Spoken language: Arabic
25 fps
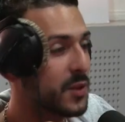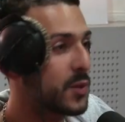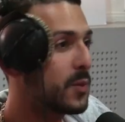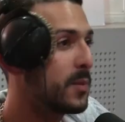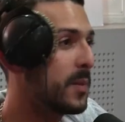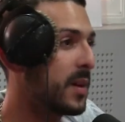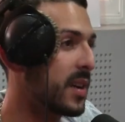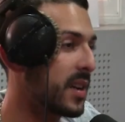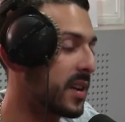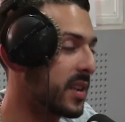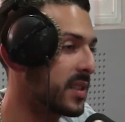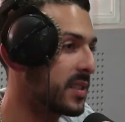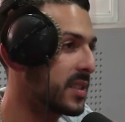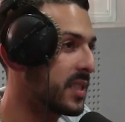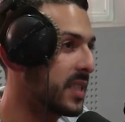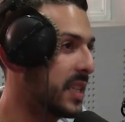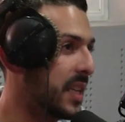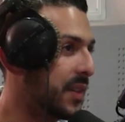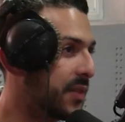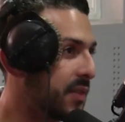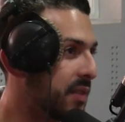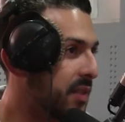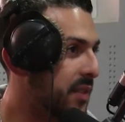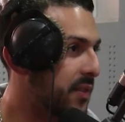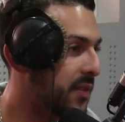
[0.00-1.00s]
جو مره جينا
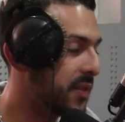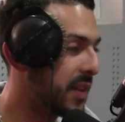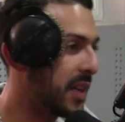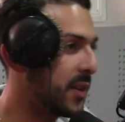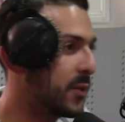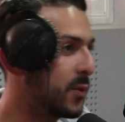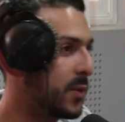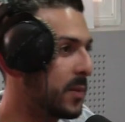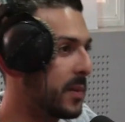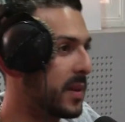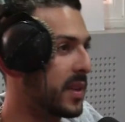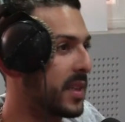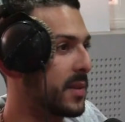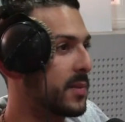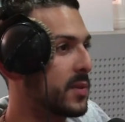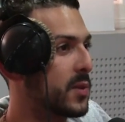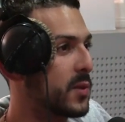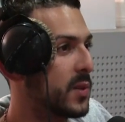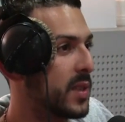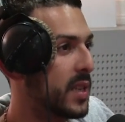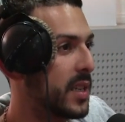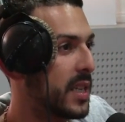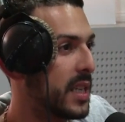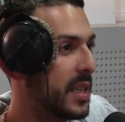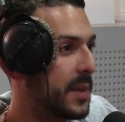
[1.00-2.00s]
في, اول مره باش
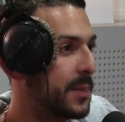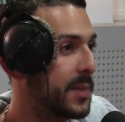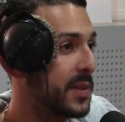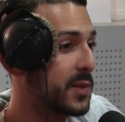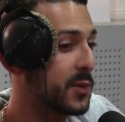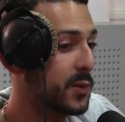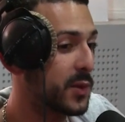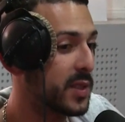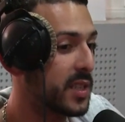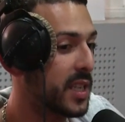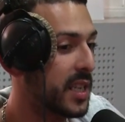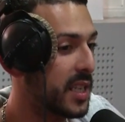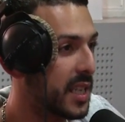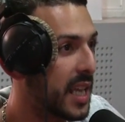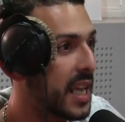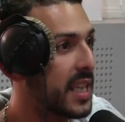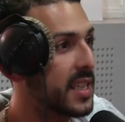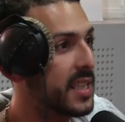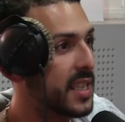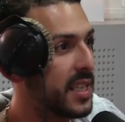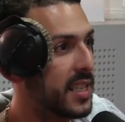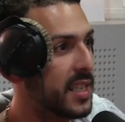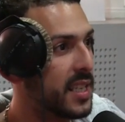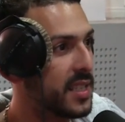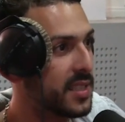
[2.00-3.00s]
كنا بريزونتينا
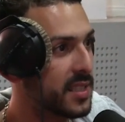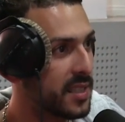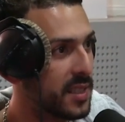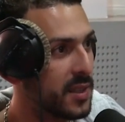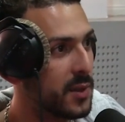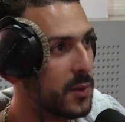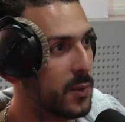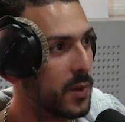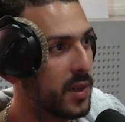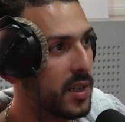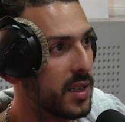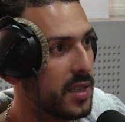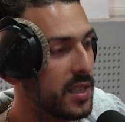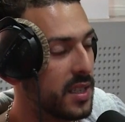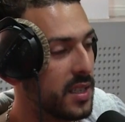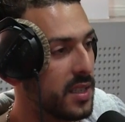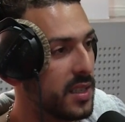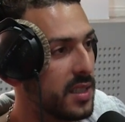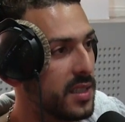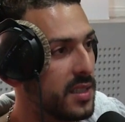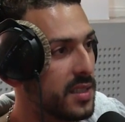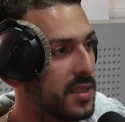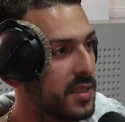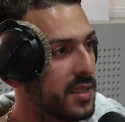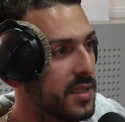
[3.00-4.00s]
خد حياتي اللي هو آه.
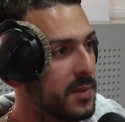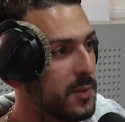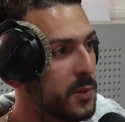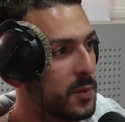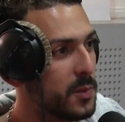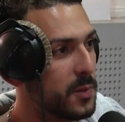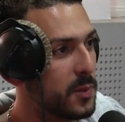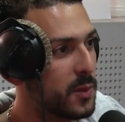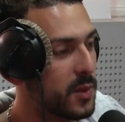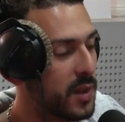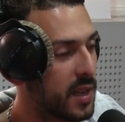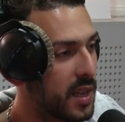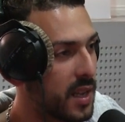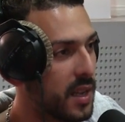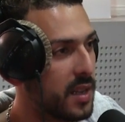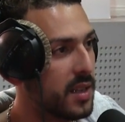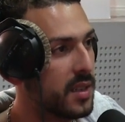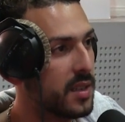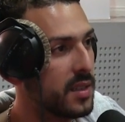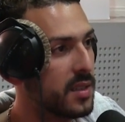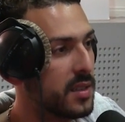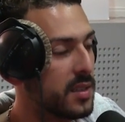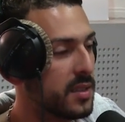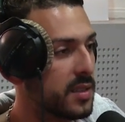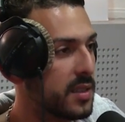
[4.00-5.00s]
الاسم
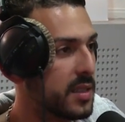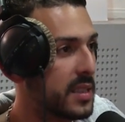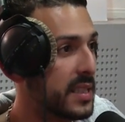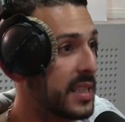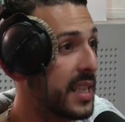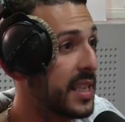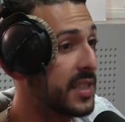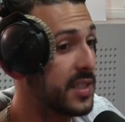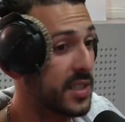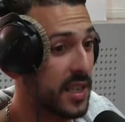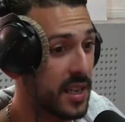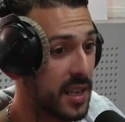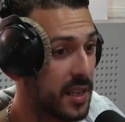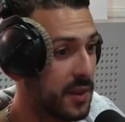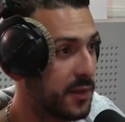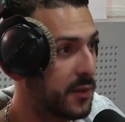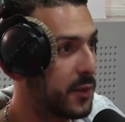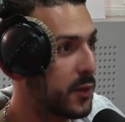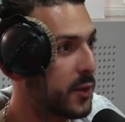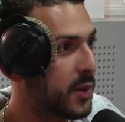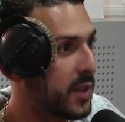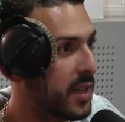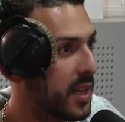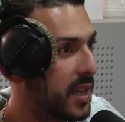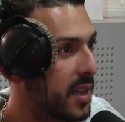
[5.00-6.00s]
وموراه طاجي آه.
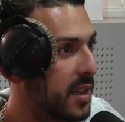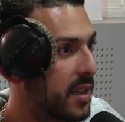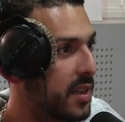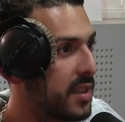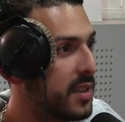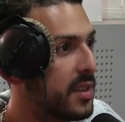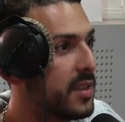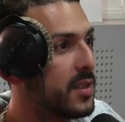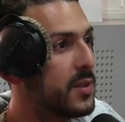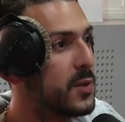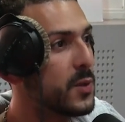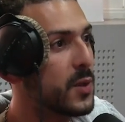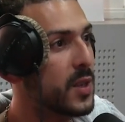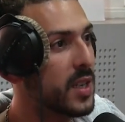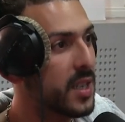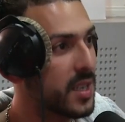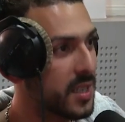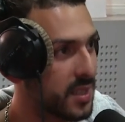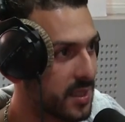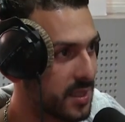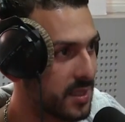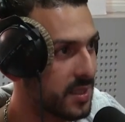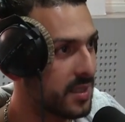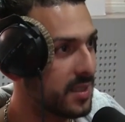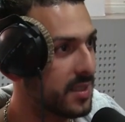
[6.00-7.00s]
كاليفورنيا خرج
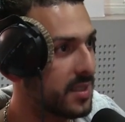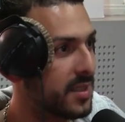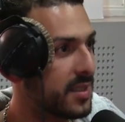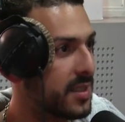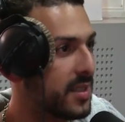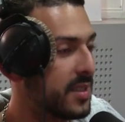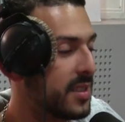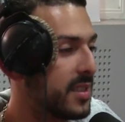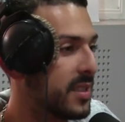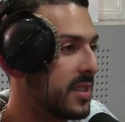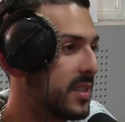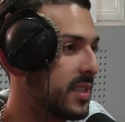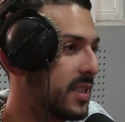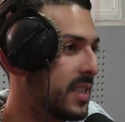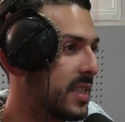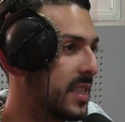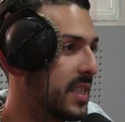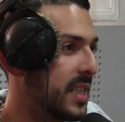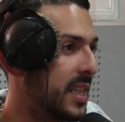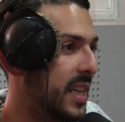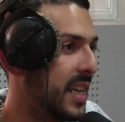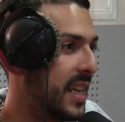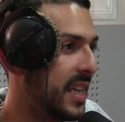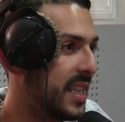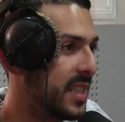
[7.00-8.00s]
وخرج اه
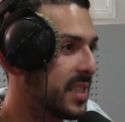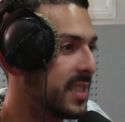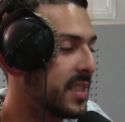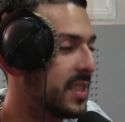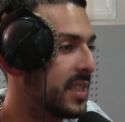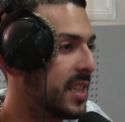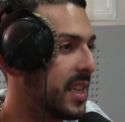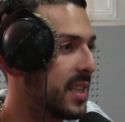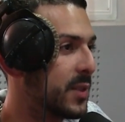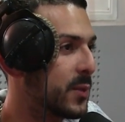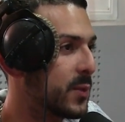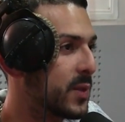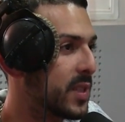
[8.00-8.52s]
عاد عاد